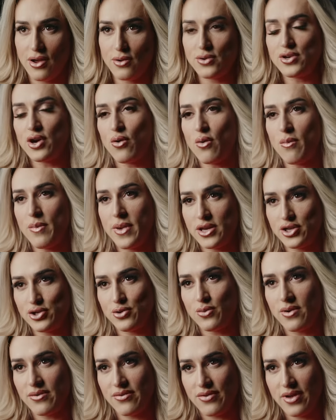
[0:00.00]
Eu já competi
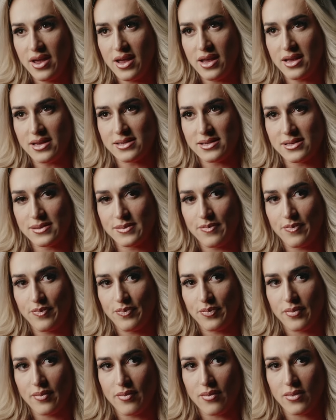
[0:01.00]
uma vez
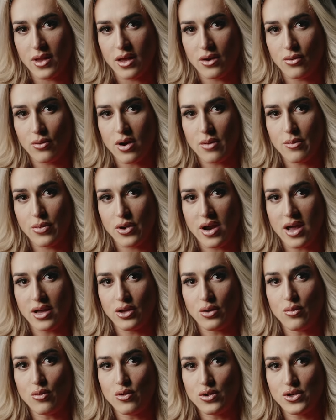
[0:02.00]
no
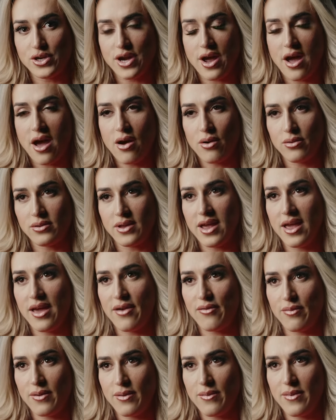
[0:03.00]
campeonato mundial da
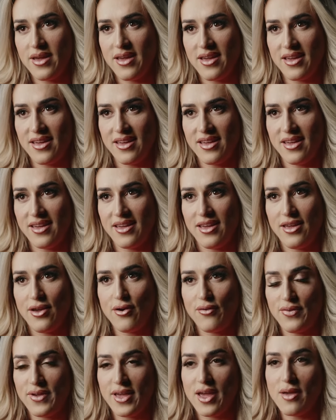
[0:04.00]
IFBB e
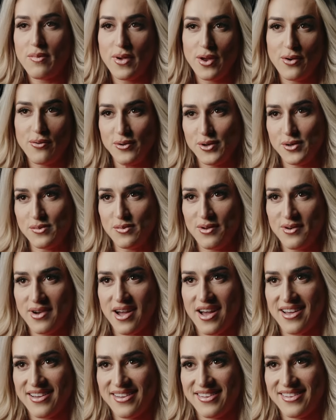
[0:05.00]
eu fiquei em penúltimo
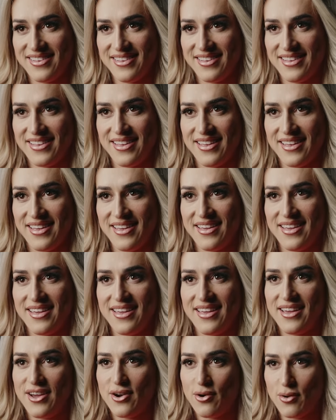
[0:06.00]
lugar.
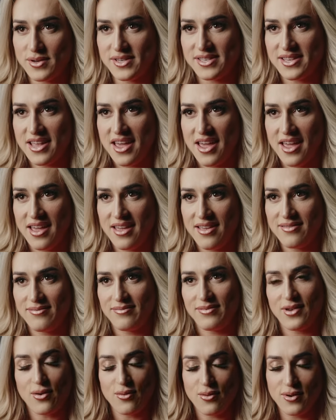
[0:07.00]
Gostei?
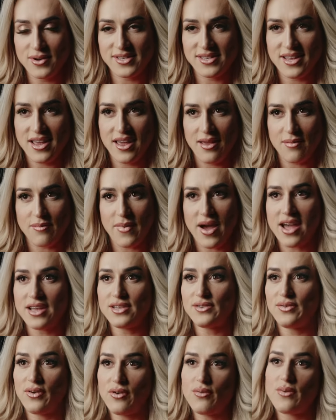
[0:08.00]
Não gostei,
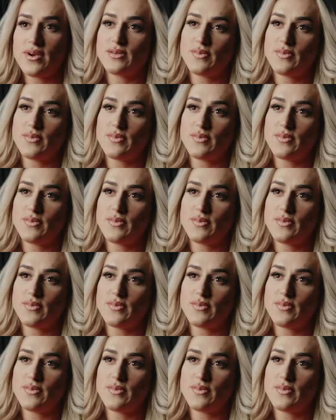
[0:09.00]
mas foi uma